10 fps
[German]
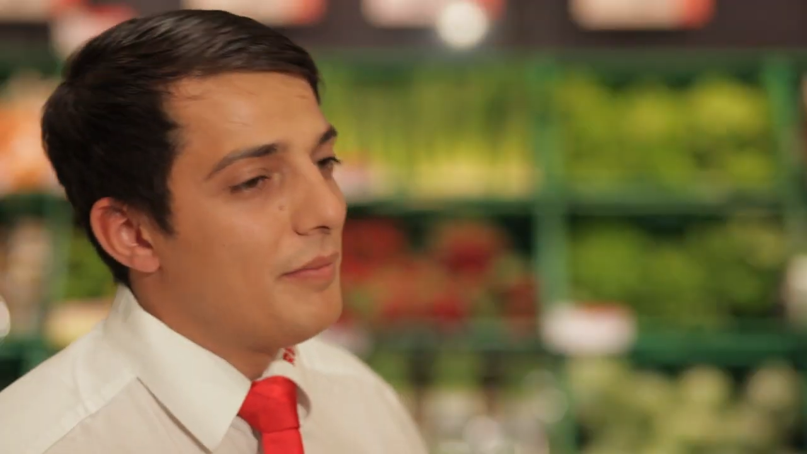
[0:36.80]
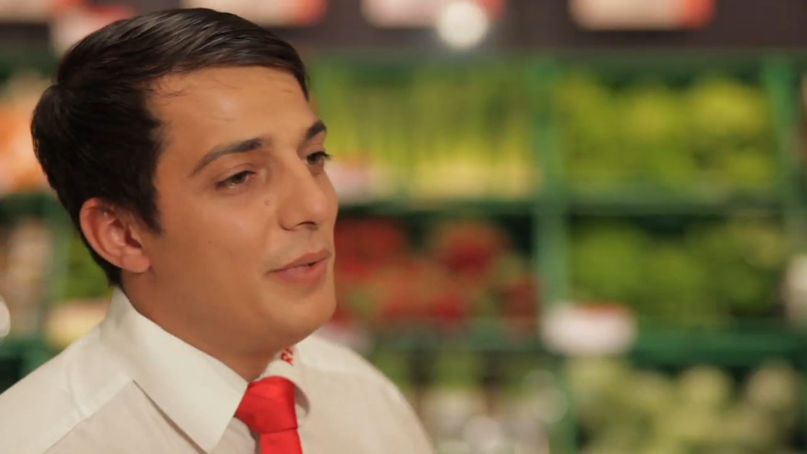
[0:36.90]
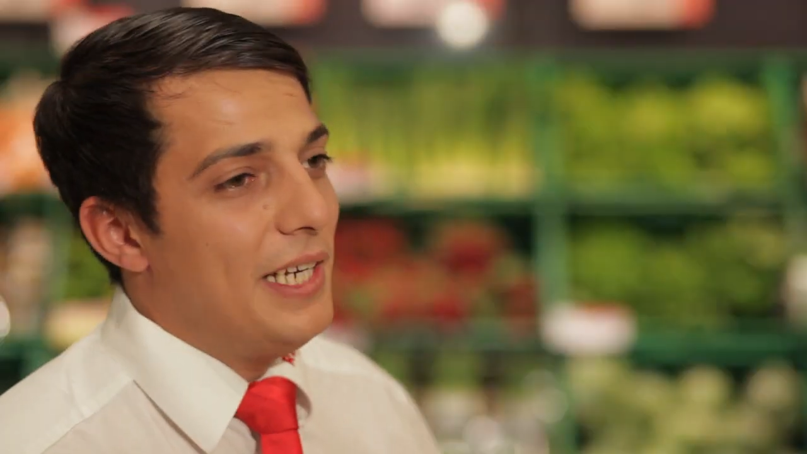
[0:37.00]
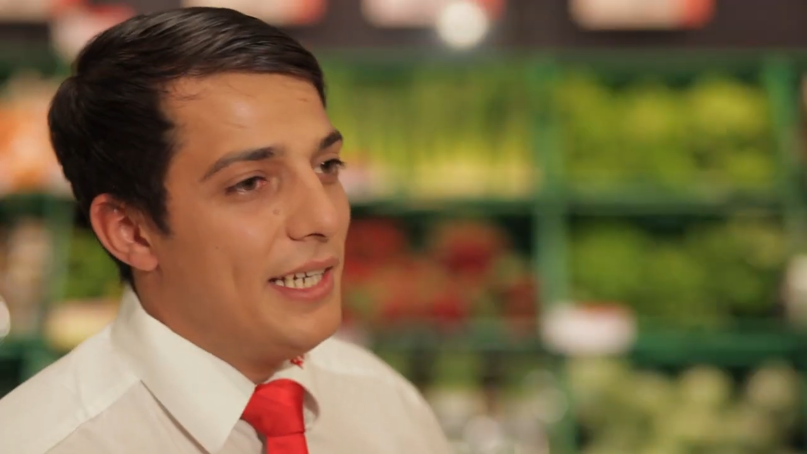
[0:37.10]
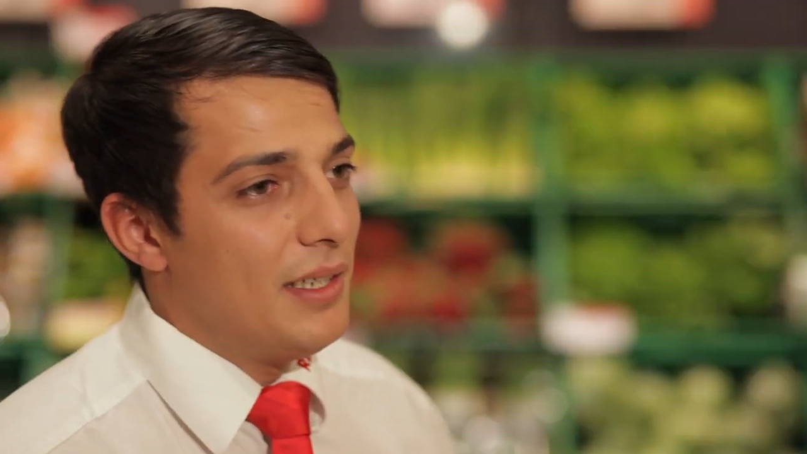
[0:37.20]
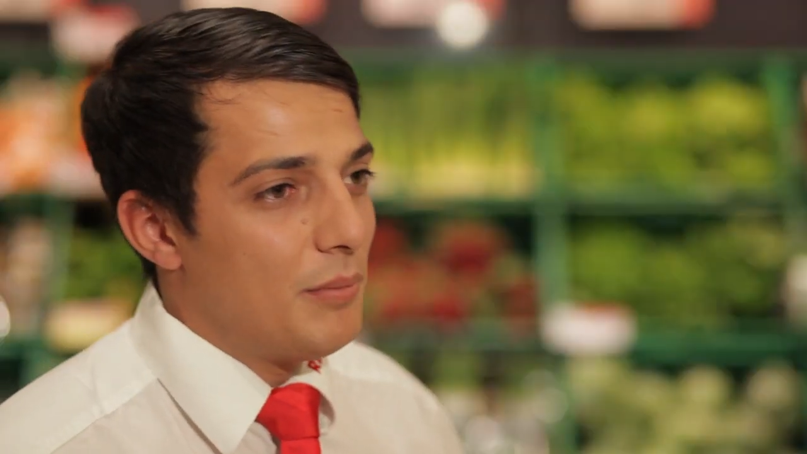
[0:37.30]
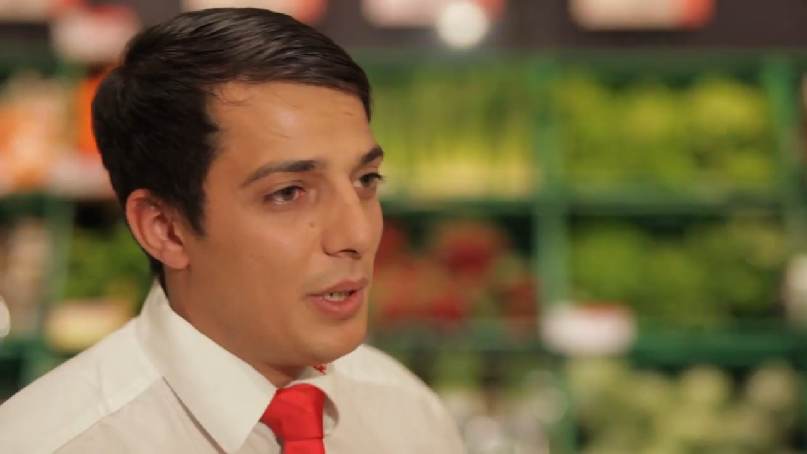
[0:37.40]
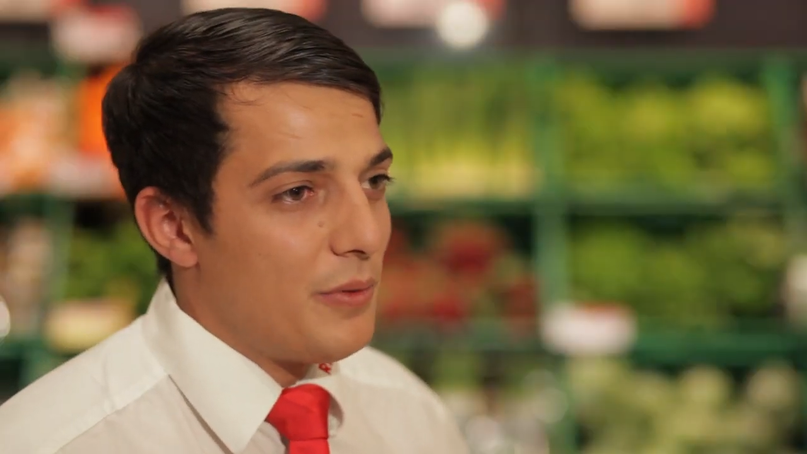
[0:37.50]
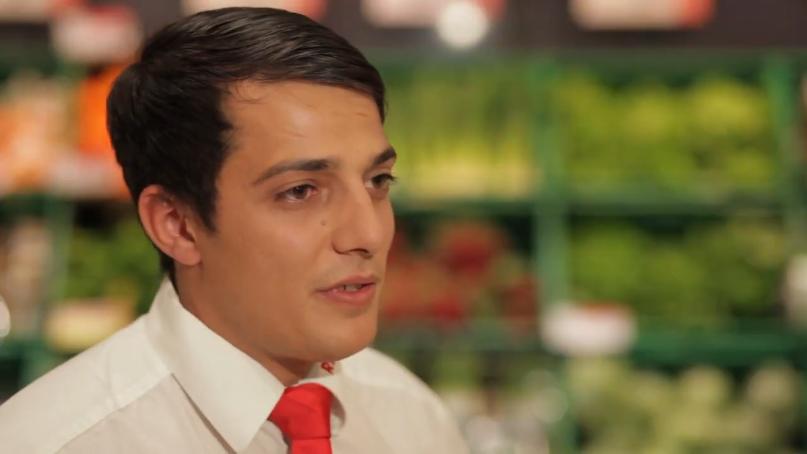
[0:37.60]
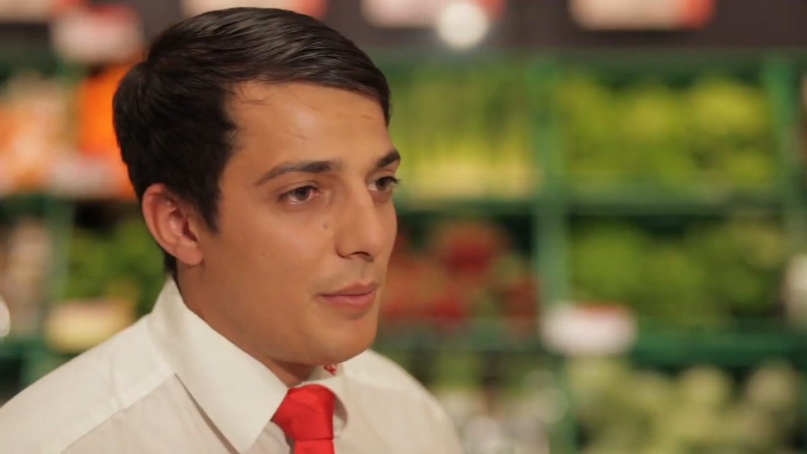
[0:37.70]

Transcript: Wir legen bei unserer